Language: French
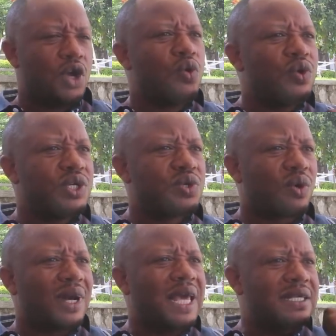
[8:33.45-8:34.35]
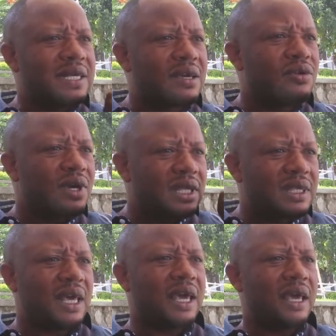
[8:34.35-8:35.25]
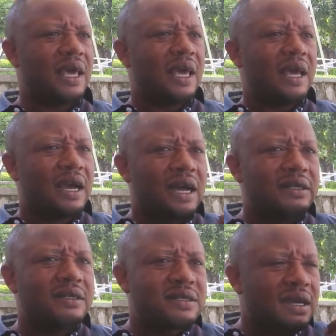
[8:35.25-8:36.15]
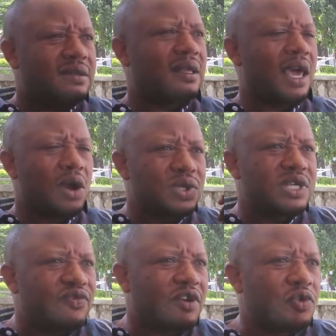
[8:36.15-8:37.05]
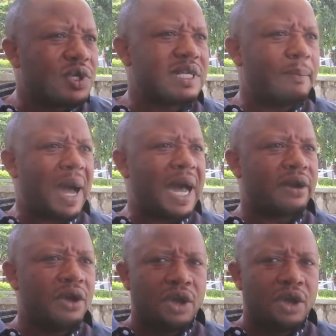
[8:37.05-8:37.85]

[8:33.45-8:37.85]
Nous disons l'insécurité grandissante est aussi favorisée par